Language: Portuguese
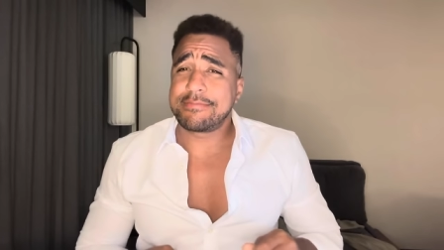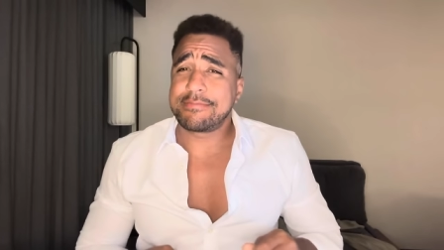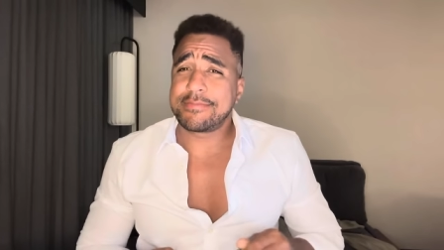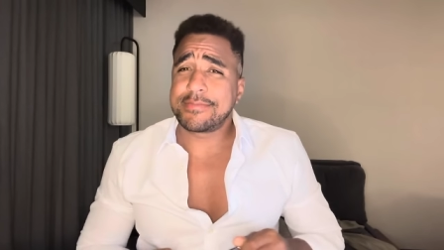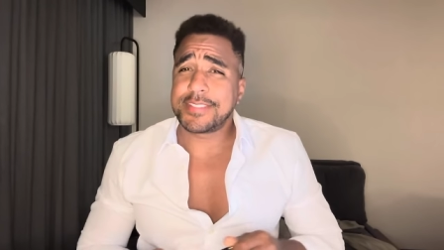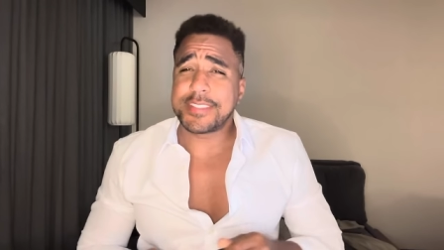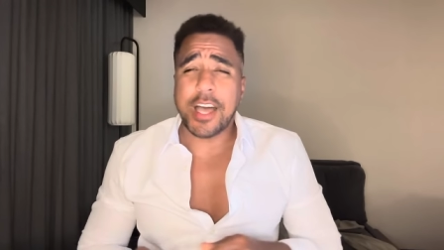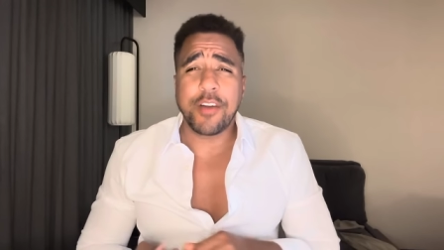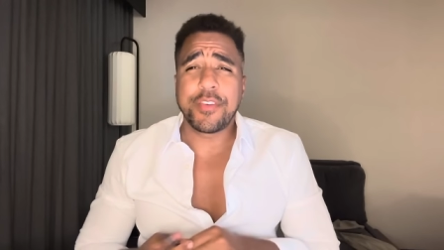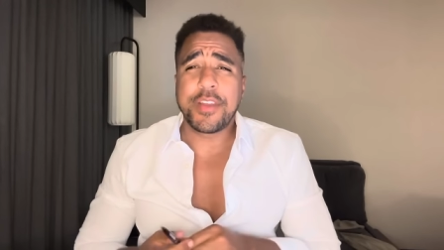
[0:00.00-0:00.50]

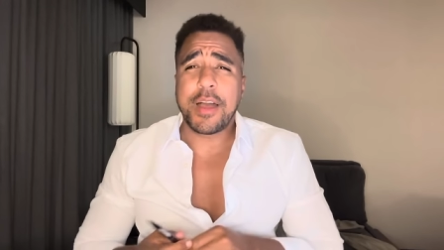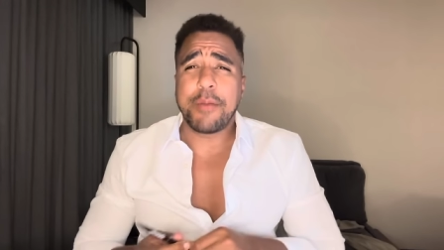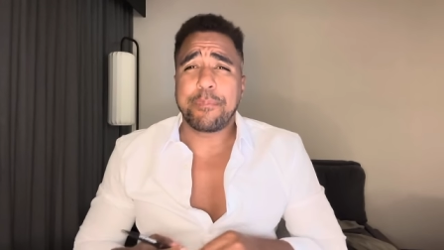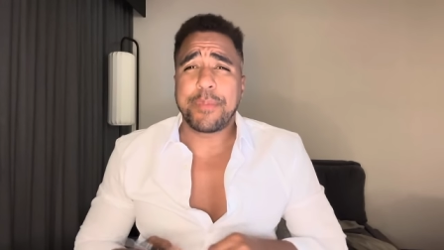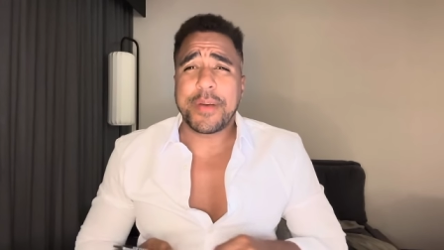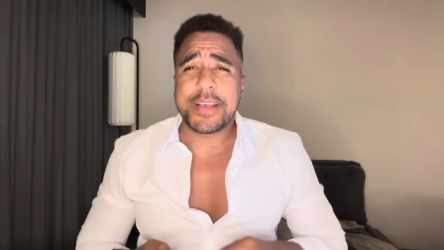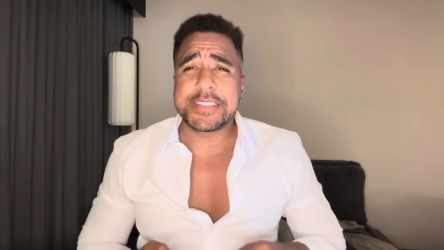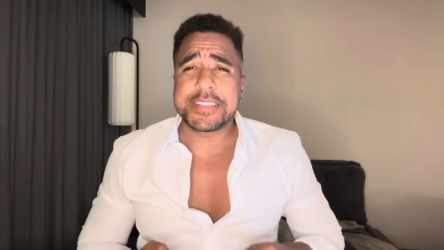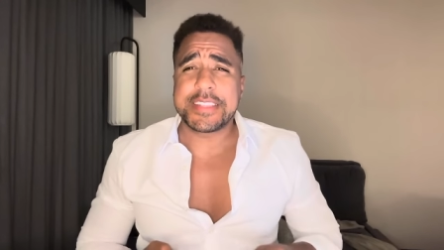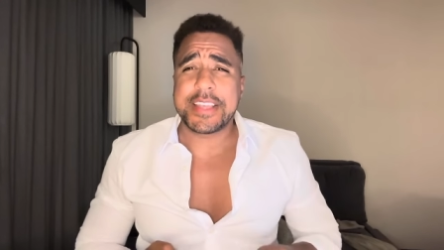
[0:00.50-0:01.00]
Salve
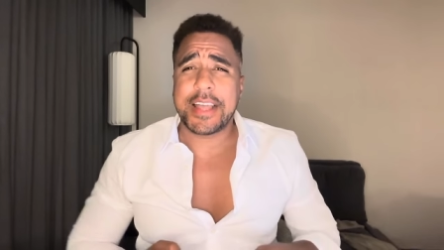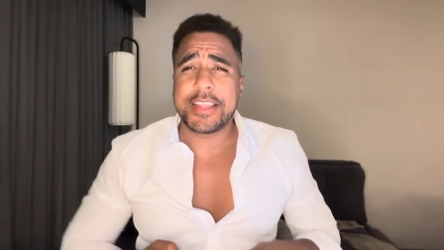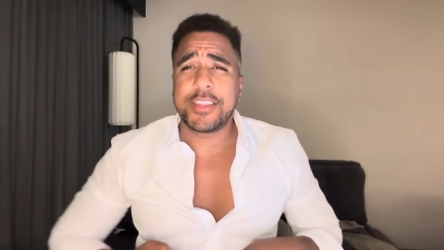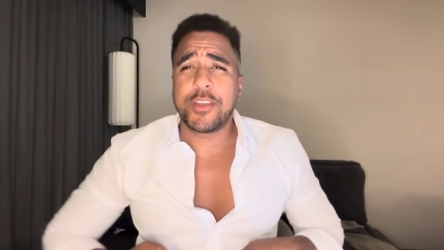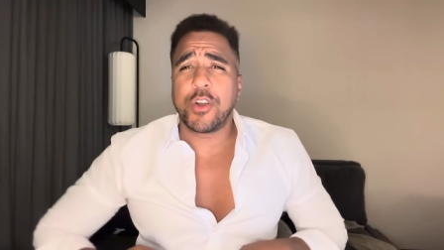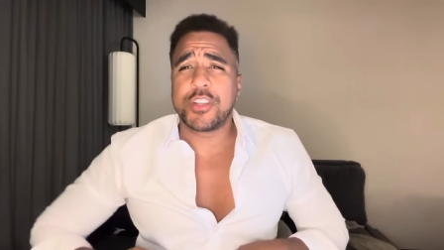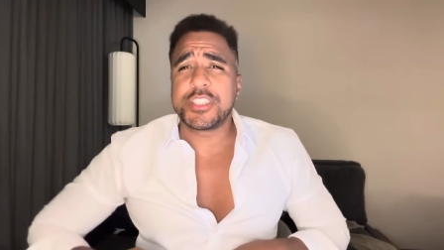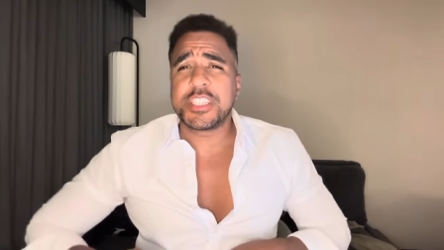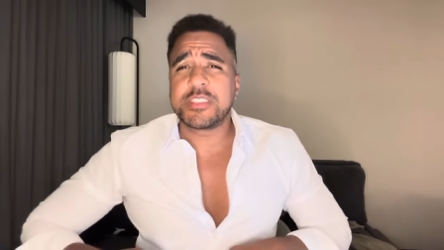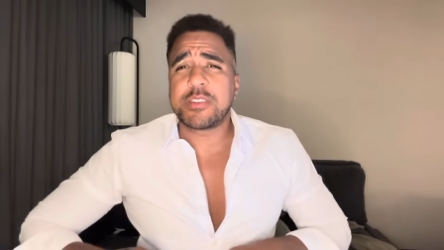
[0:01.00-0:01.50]

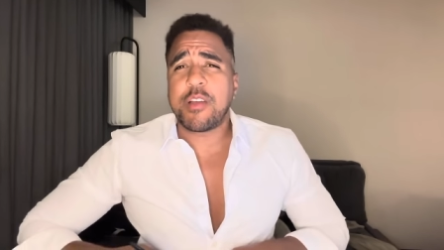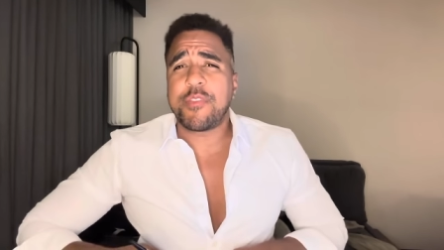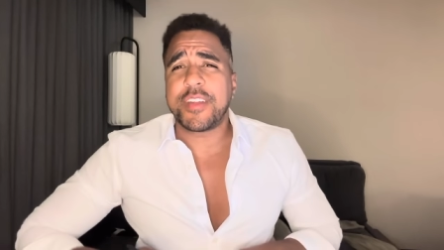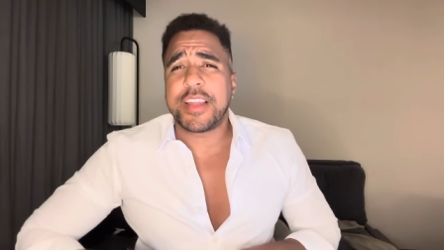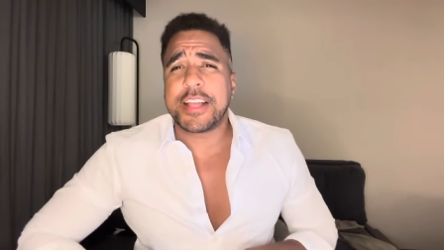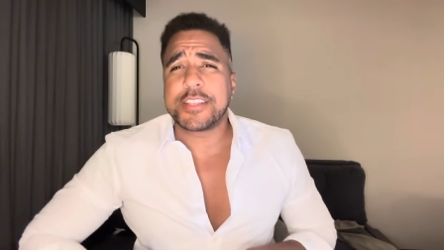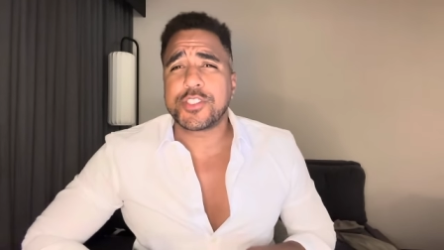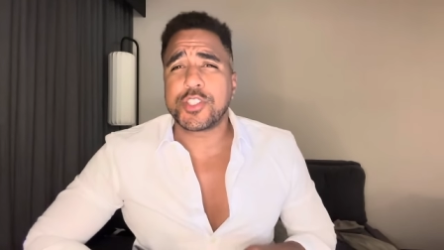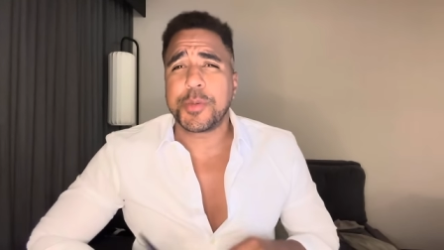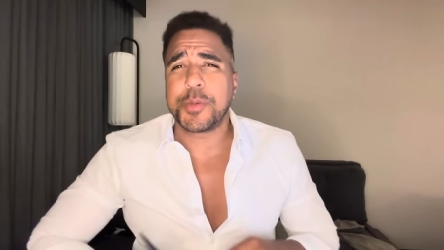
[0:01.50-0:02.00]
rapaziada, hoje a gente vai
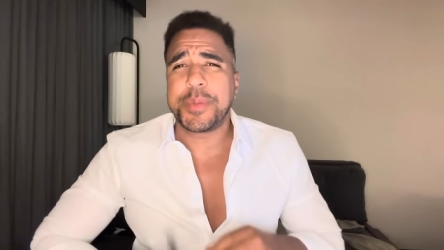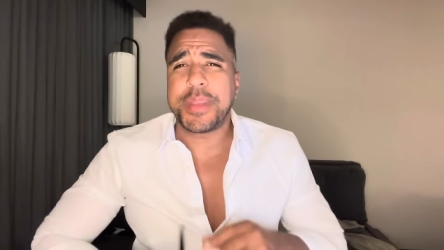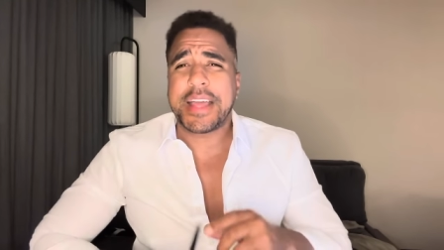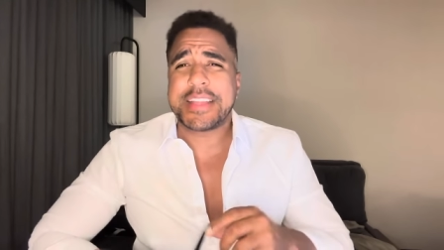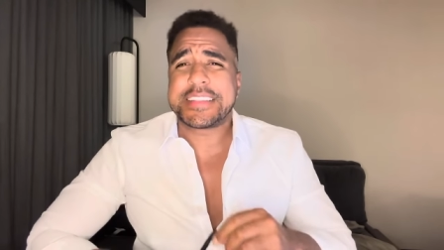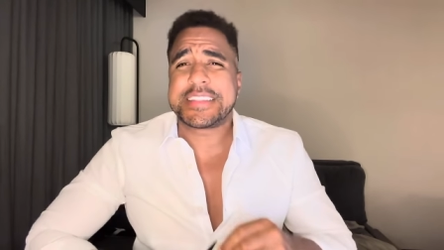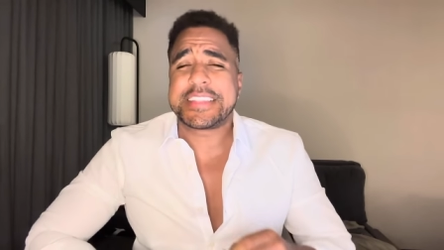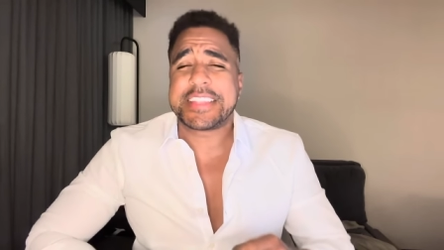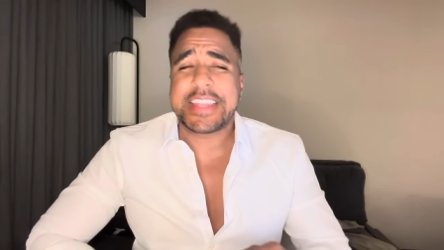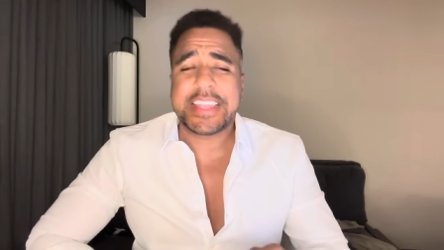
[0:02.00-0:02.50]
falar sobre a
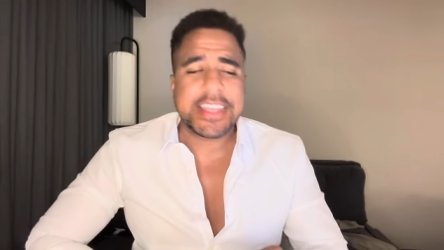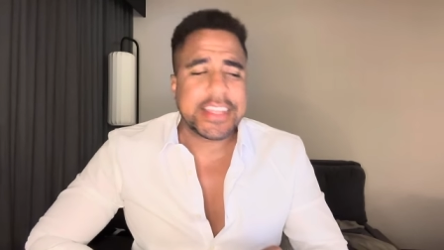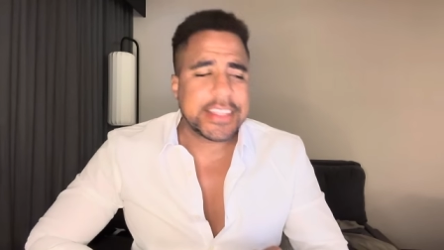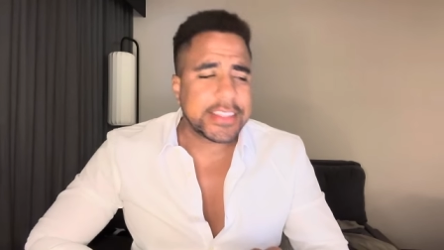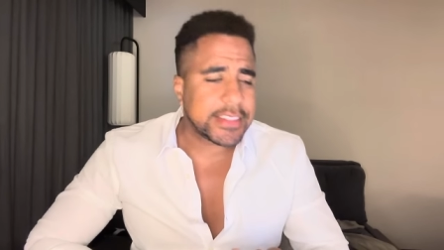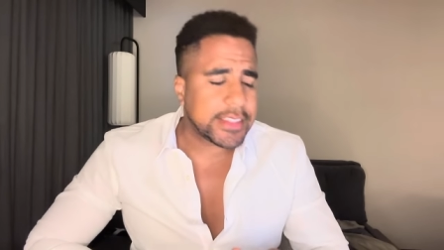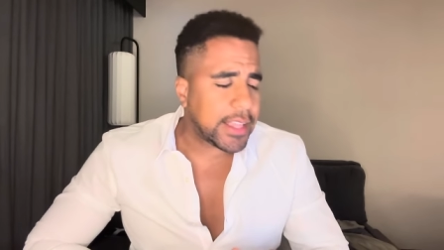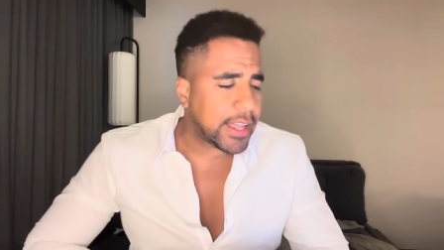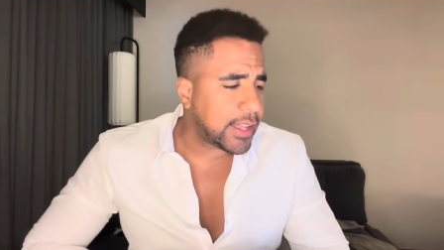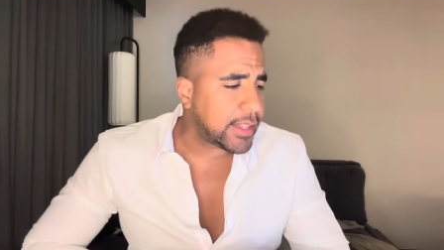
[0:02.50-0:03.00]

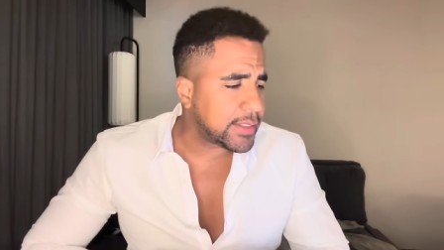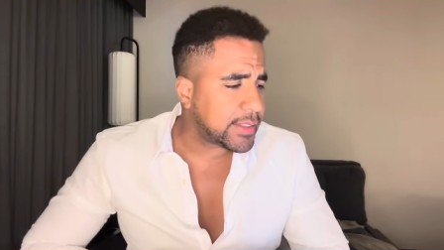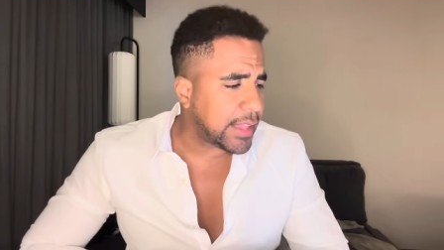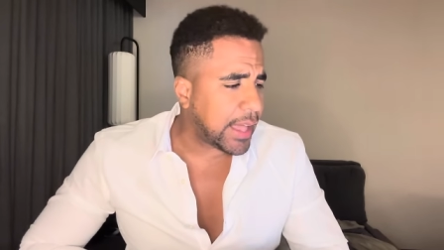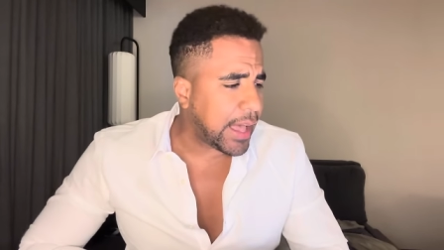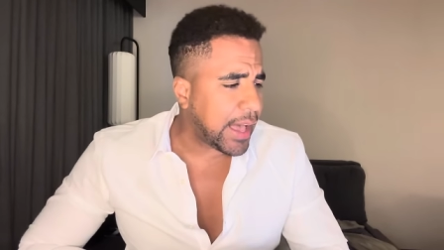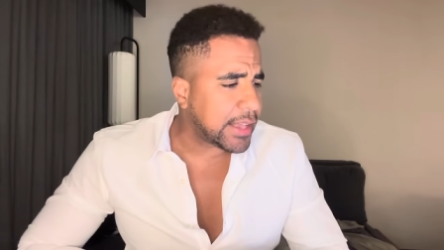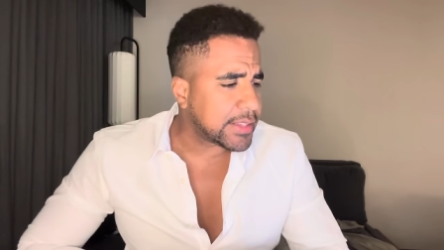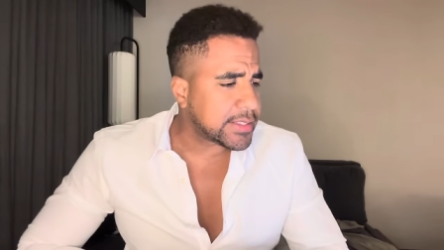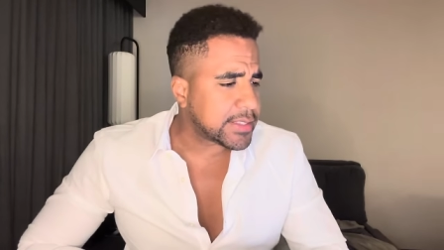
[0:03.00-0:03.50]
treta
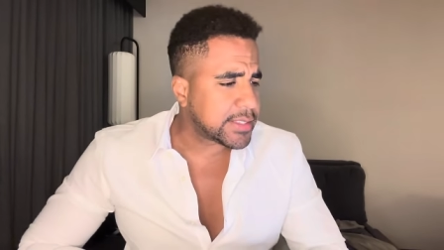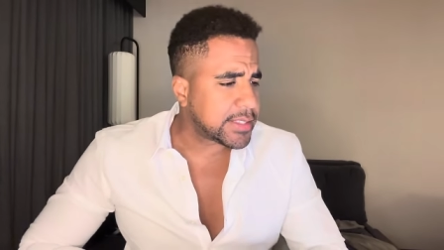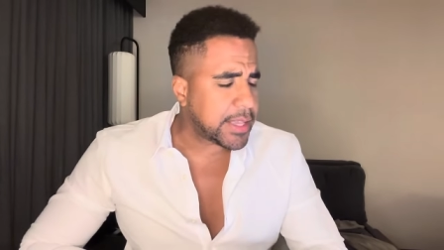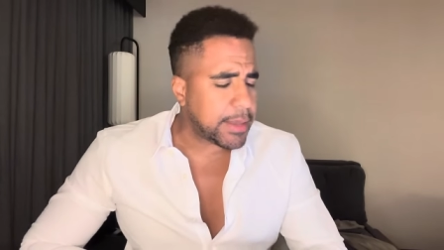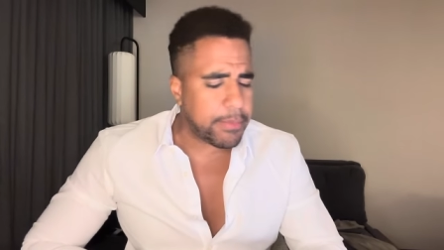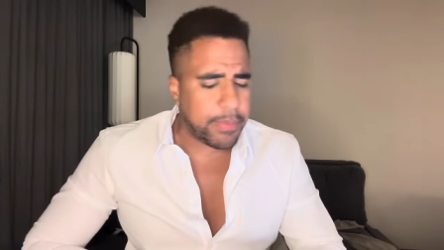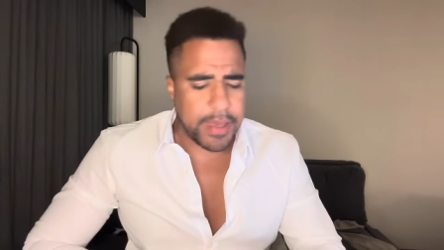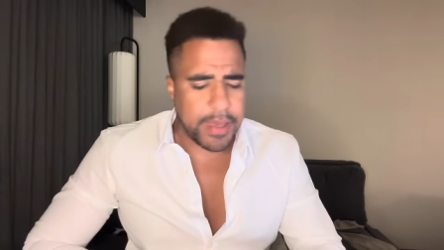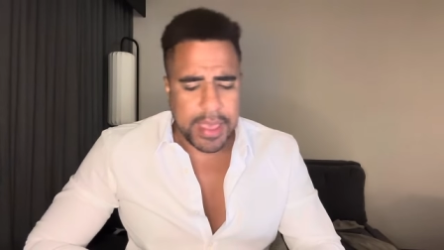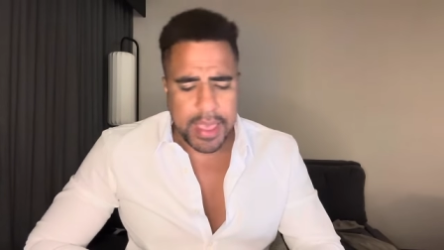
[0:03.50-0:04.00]
da
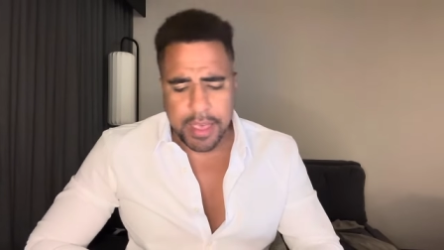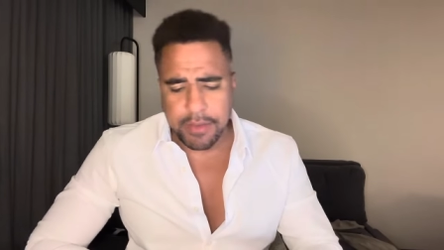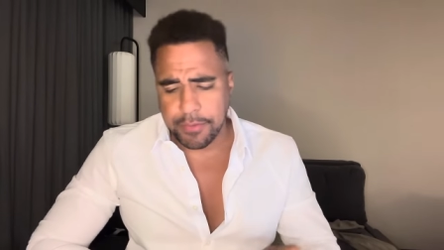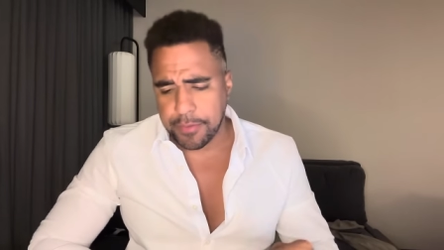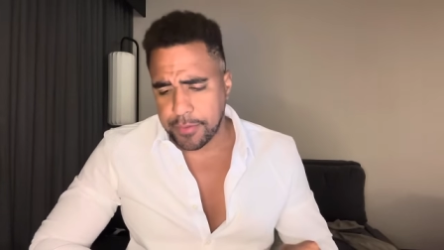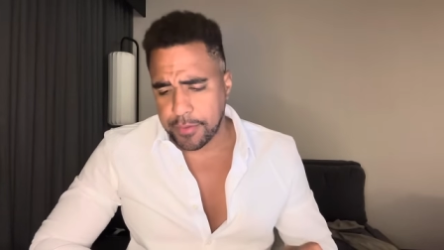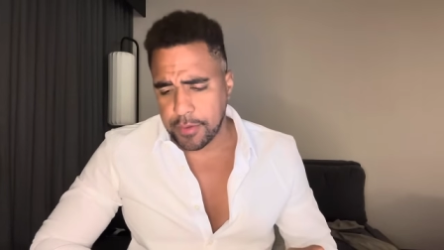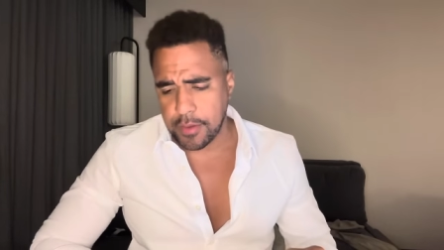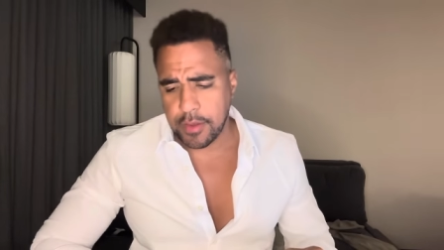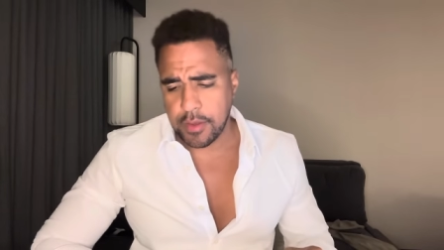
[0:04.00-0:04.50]

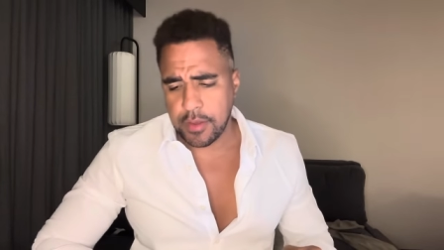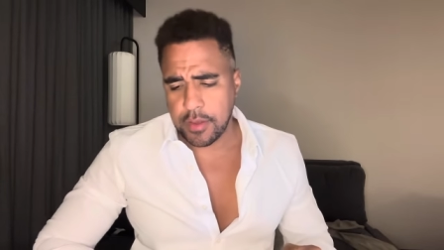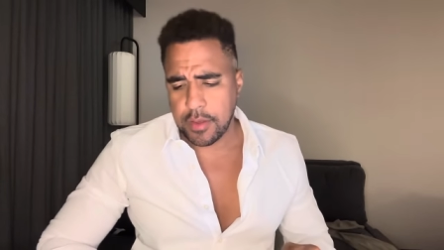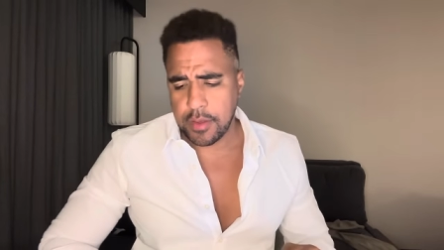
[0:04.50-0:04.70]
CBF.